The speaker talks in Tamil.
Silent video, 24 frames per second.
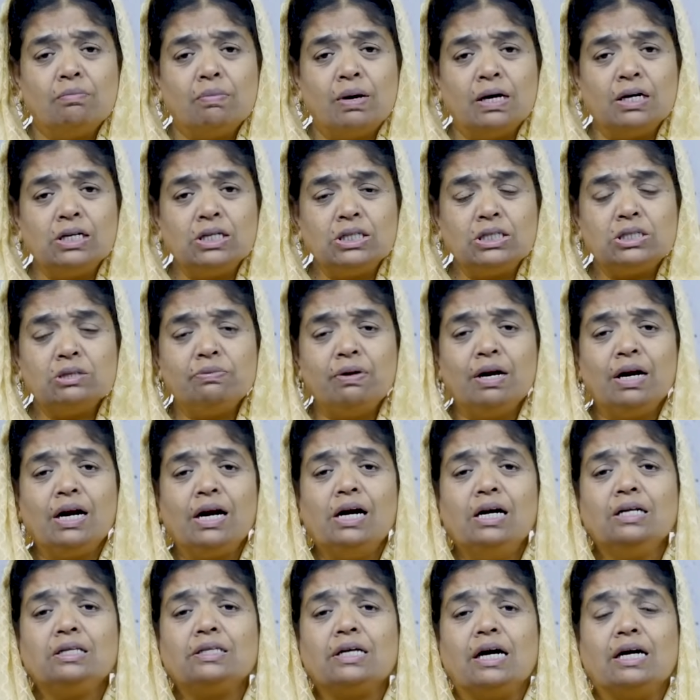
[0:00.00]

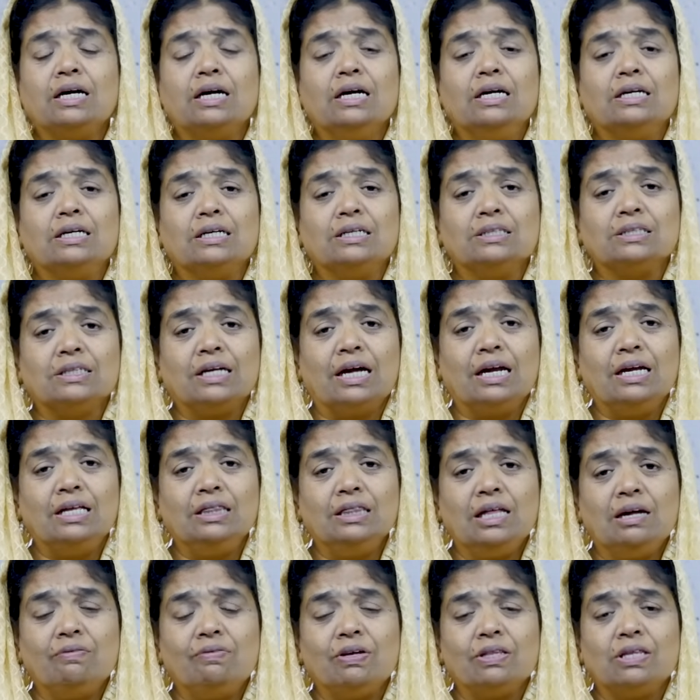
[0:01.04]
மருத்துவர்கள் தங்களுக்கு
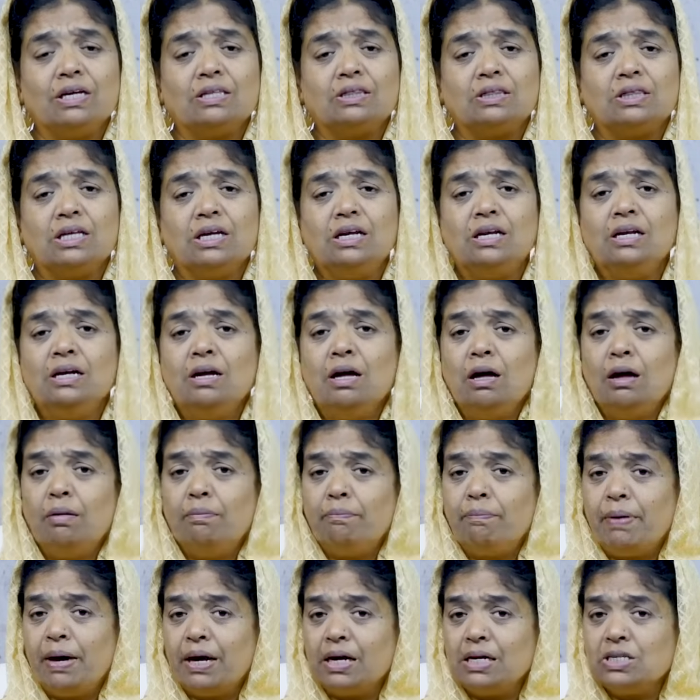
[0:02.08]
தெரிந்த விதத்தில்
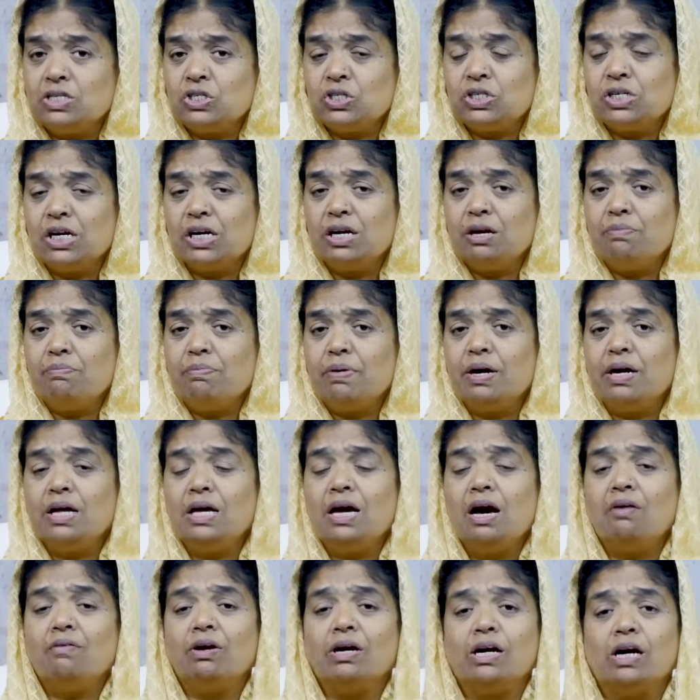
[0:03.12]
பெறச் செய்யும்படி
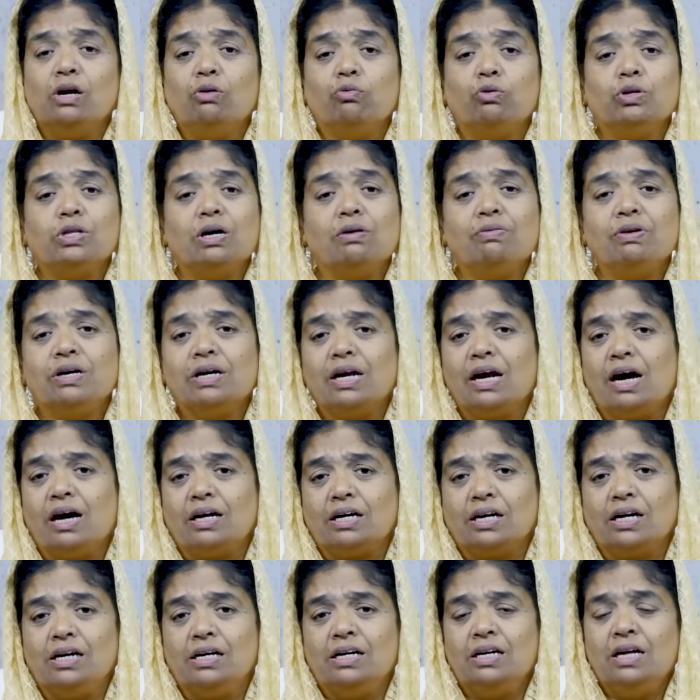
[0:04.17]
அவர்கள்
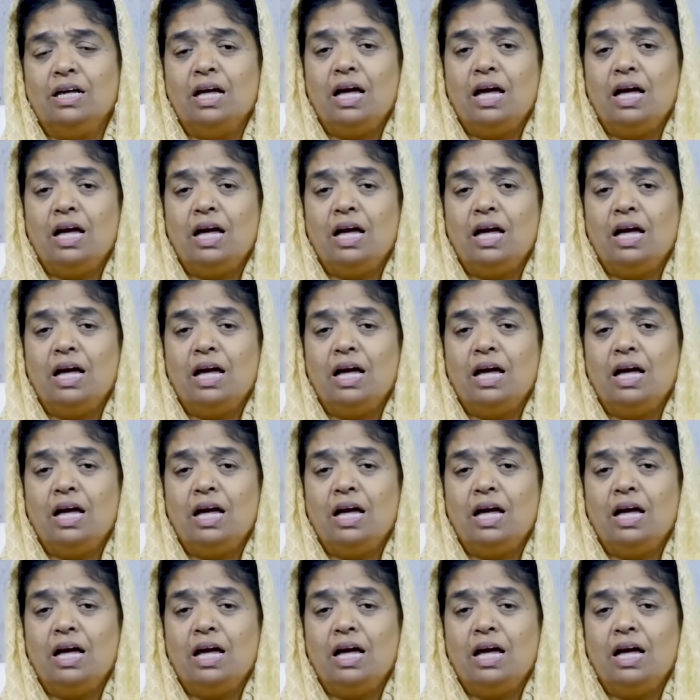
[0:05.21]
உதவுகிறார்கள்